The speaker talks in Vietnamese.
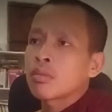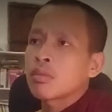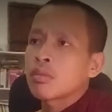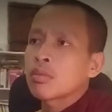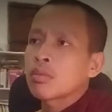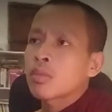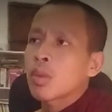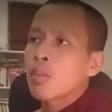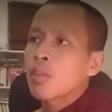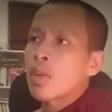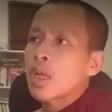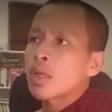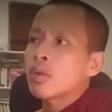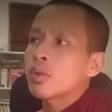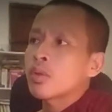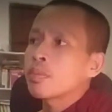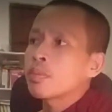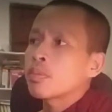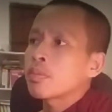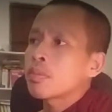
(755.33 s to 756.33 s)
và mán đôi
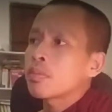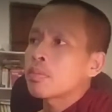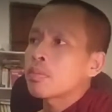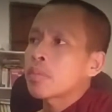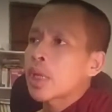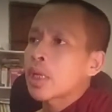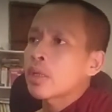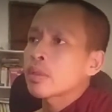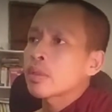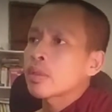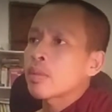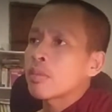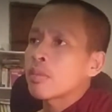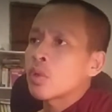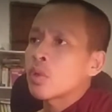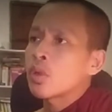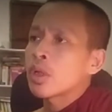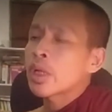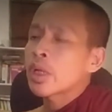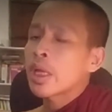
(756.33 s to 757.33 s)
bài tập buồn
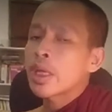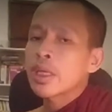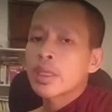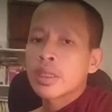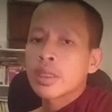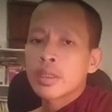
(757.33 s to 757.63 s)
khé ấy